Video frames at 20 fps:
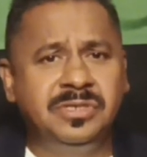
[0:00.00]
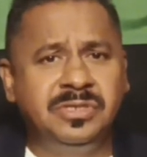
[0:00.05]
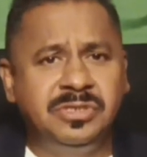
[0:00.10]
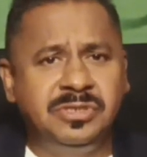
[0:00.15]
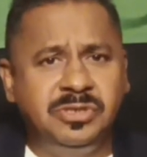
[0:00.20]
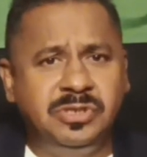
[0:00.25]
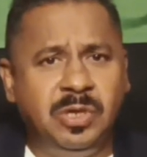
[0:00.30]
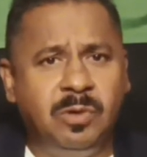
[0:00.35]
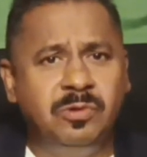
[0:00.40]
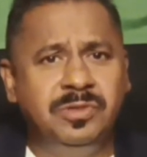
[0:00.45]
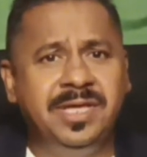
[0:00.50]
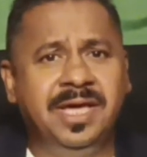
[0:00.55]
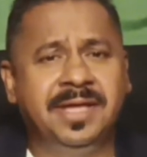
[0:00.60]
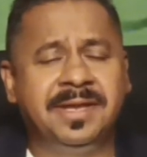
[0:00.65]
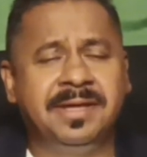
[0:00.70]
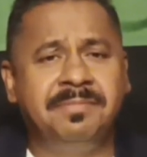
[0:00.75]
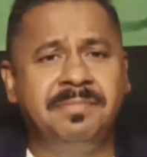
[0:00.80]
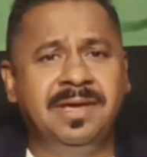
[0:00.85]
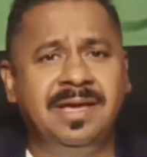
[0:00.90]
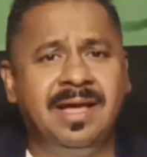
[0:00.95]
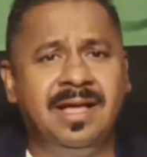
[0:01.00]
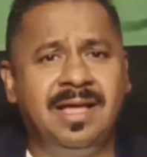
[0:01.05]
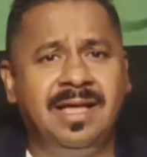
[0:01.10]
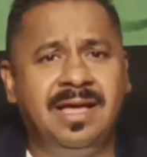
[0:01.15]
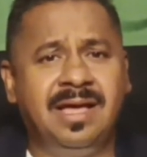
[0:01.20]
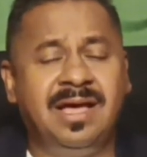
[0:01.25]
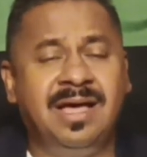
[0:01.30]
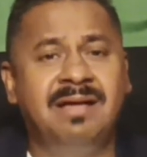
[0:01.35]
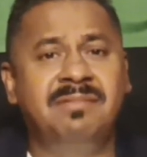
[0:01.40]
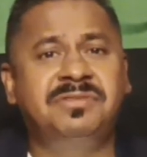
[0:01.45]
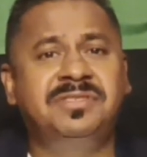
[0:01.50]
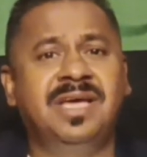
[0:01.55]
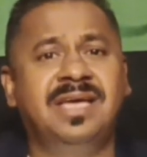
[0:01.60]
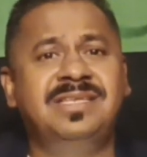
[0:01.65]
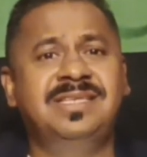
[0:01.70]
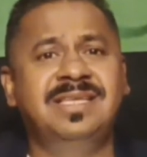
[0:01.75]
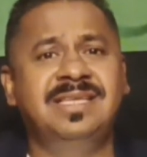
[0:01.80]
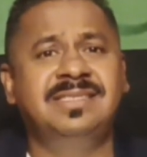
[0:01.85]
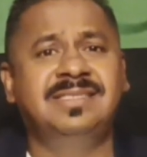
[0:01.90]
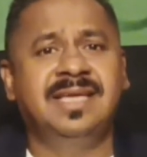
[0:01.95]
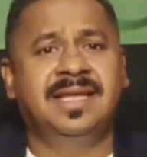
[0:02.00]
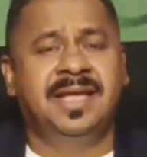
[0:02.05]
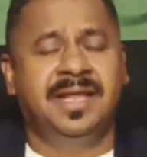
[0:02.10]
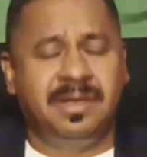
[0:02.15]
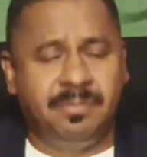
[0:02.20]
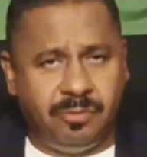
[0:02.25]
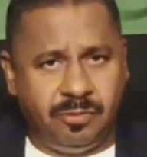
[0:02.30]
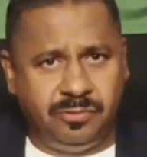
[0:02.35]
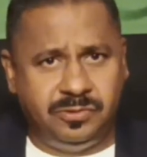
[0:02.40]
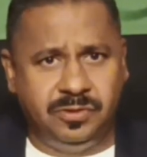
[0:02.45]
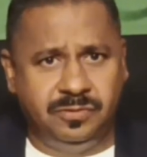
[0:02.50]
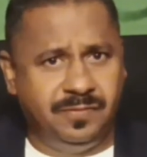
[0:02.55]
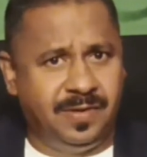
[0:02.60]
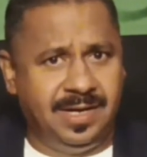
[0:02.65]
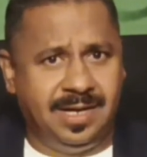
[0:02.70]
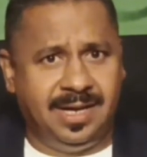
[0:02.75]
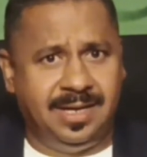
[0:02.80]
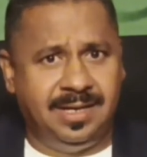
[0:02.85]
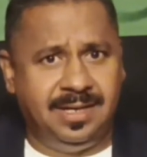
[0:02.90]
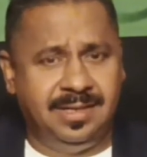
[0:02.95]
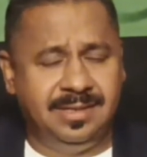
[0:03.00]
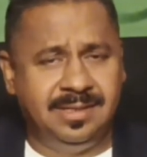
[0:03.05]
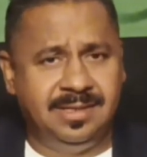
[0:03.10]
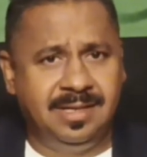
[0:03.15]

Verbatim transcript: سعودي أريبيا 25 سنة أنا موجود والله